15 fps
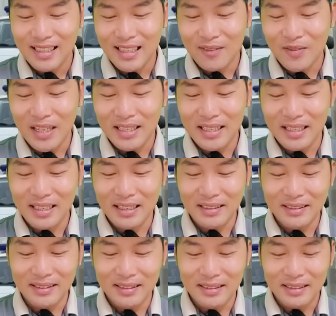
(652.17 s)
ông à, phan viết
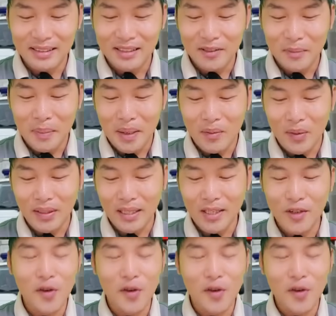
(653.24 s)
lượng bà nguyễn thị